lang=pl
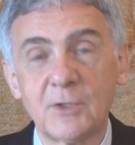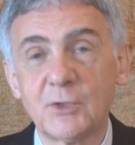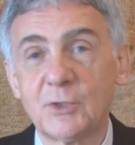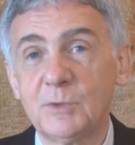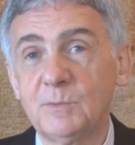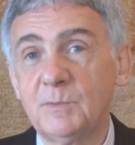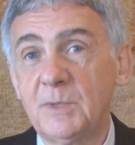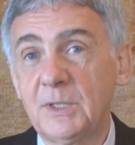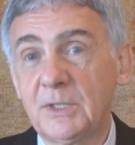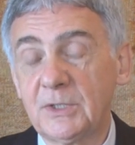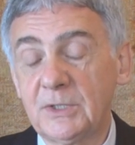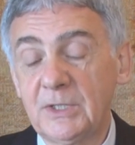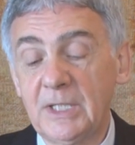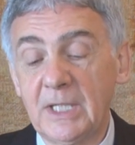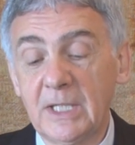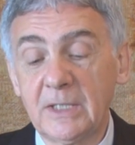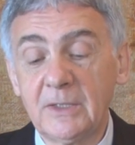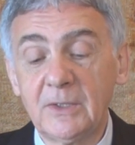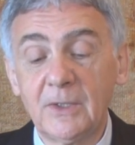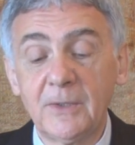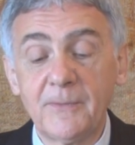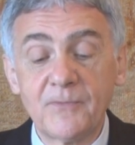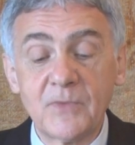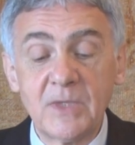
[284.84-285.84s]
czy
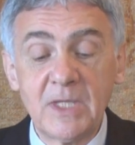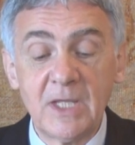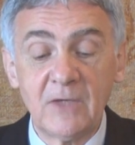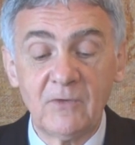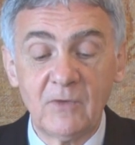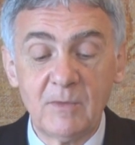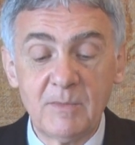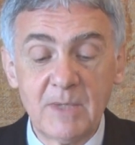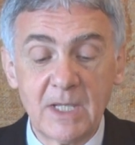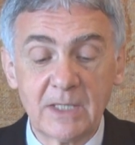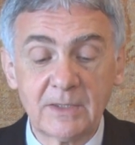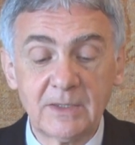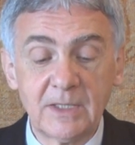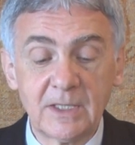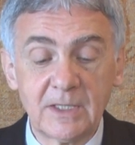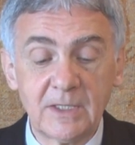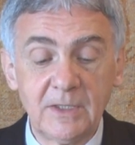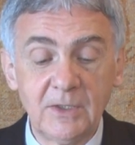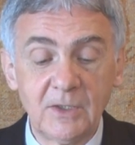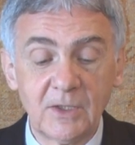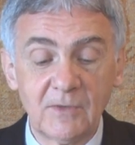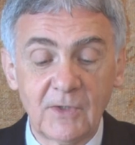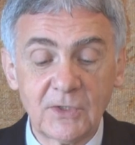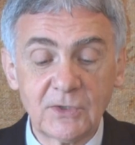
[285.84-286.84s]
Byrdego, nie wiem jak
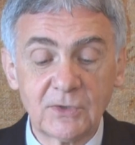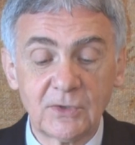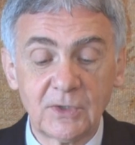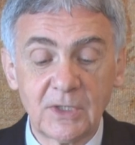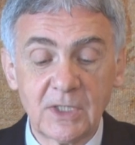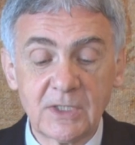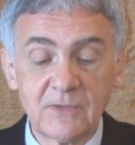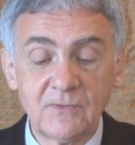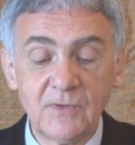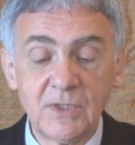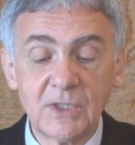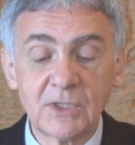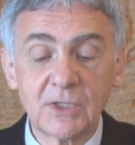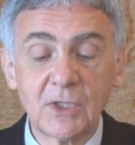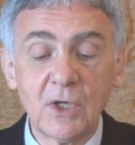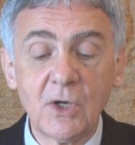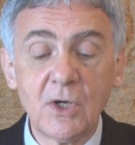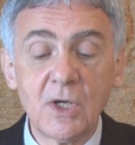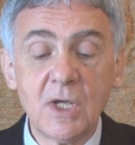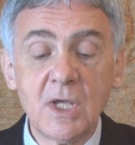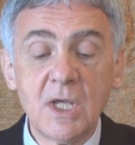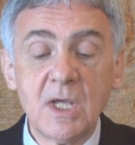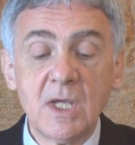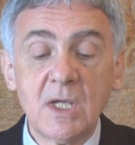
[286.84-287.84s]
deklinować to
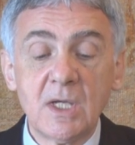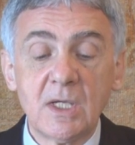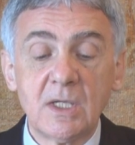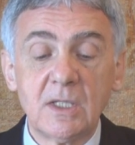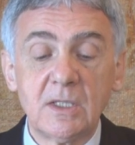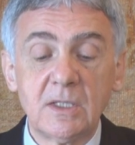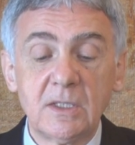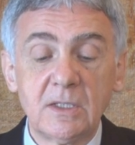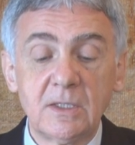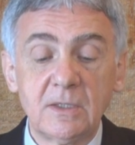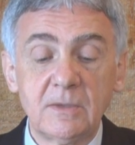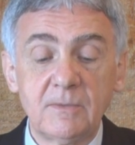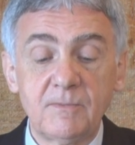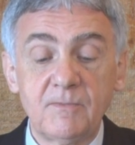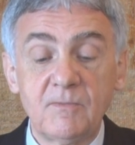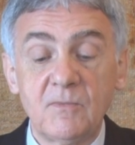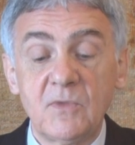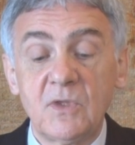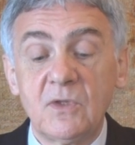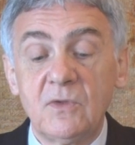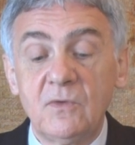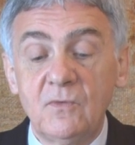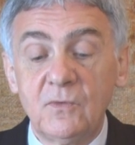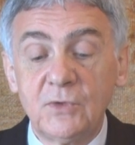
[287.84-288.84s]
nazwisko,
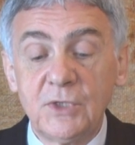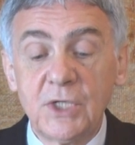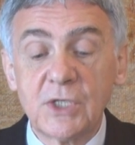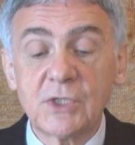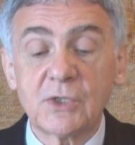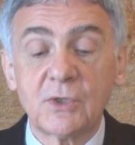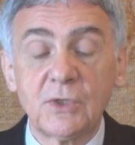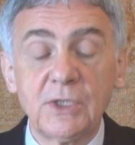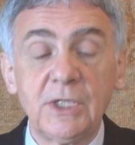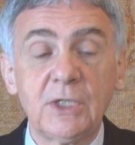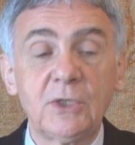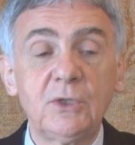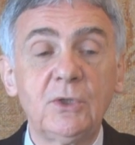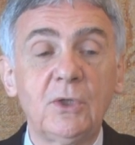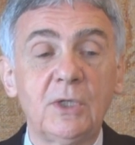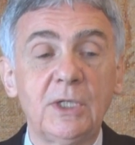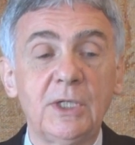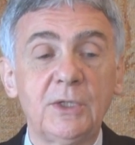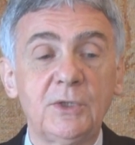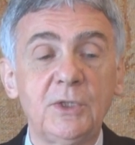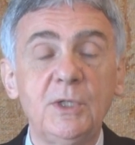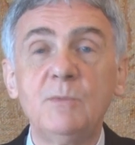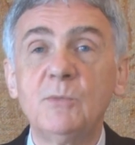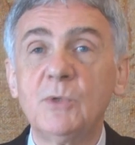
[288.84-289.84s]

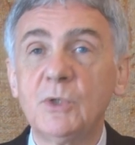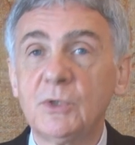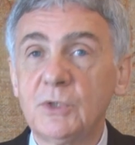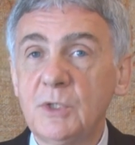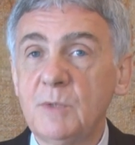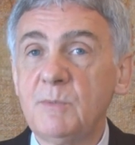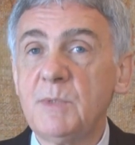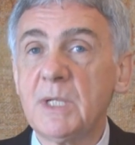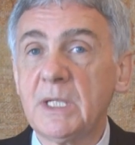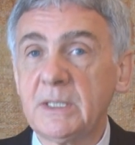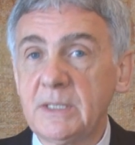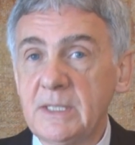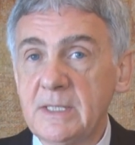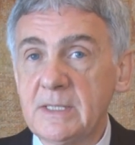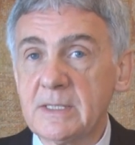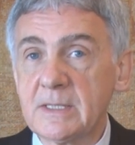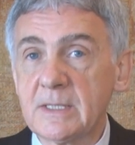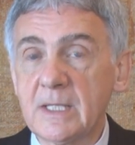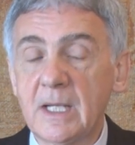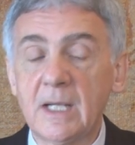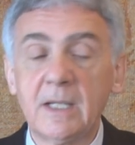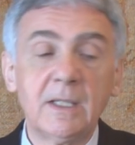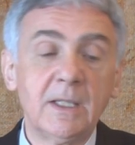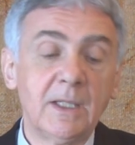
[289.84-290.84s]
21-letni e, młody
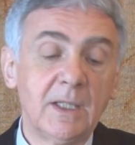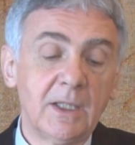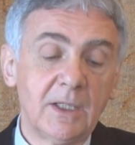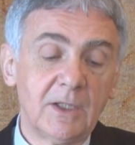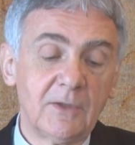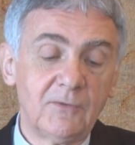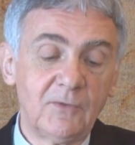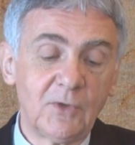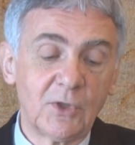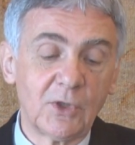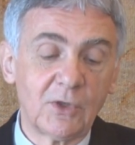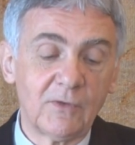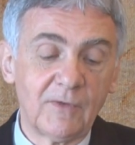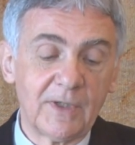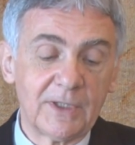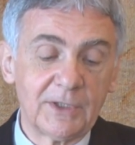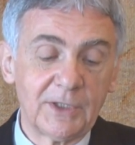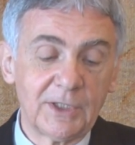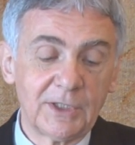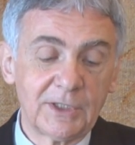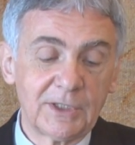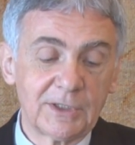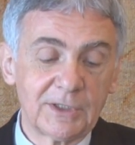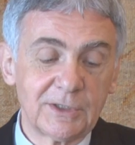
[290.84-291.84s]
pianista,
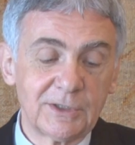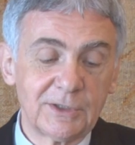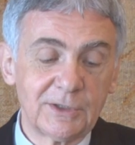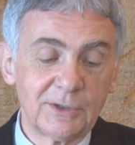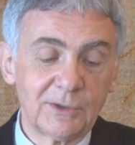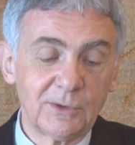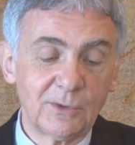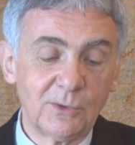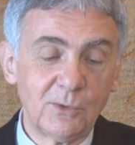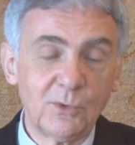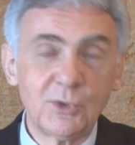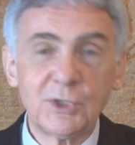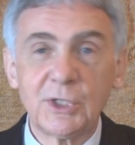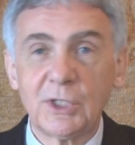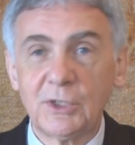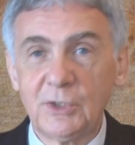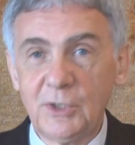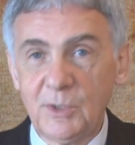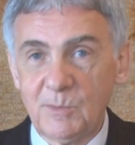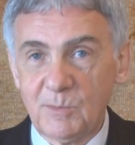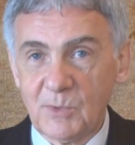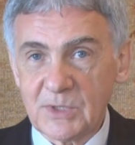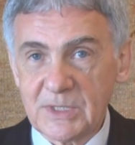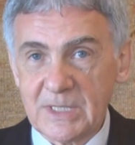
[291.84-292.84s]
wychowanek
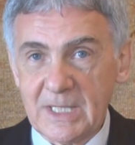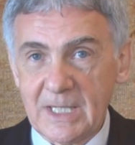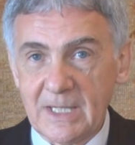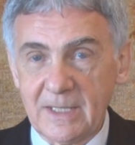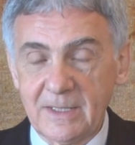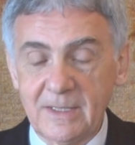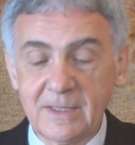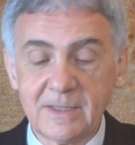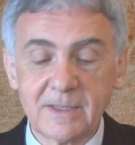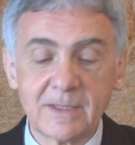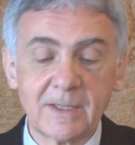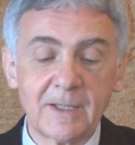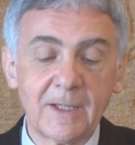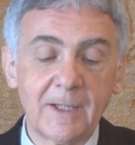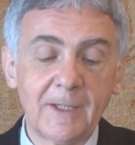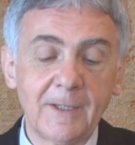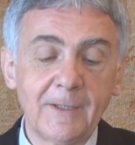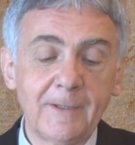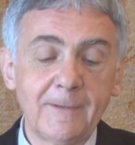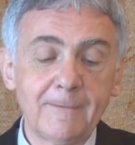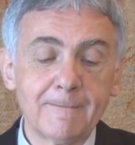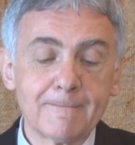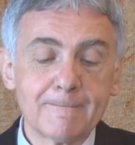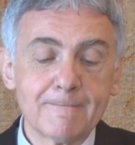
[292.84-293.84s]
uczelni
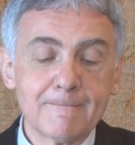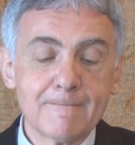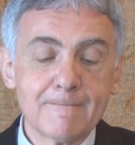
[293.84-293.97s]
poznańskiej,